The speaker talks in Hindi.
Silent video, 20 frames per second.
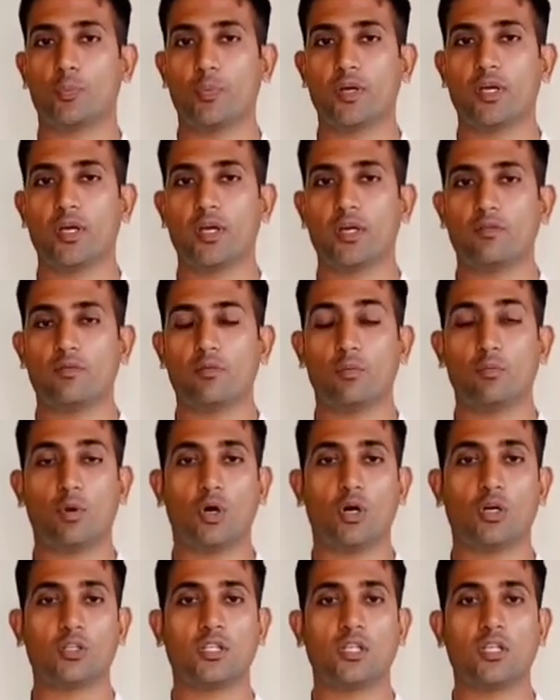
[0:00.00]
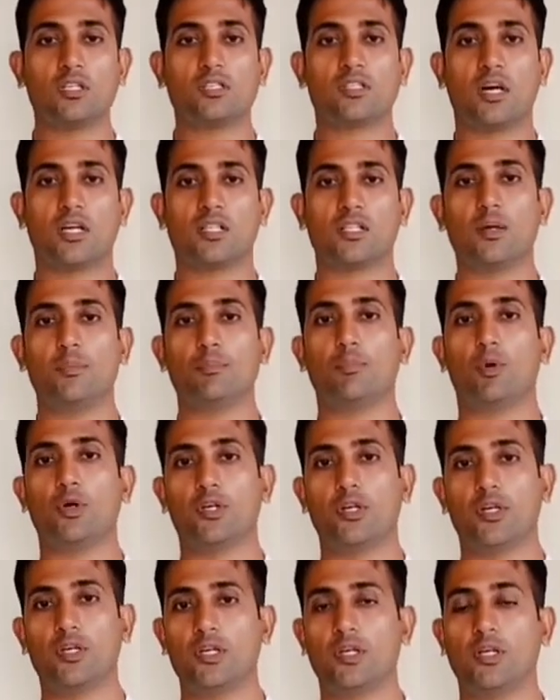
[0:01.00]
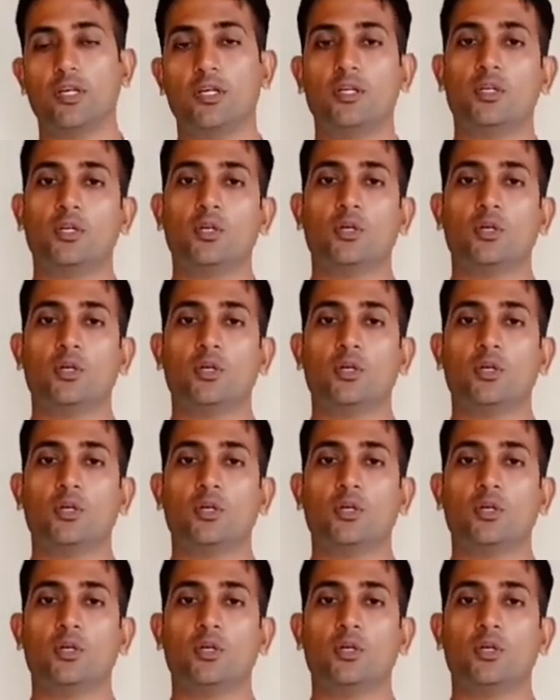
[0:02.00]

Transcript: टॉपिक है वो बहुत ही ज़्यादा इम्पॉर्टेंट है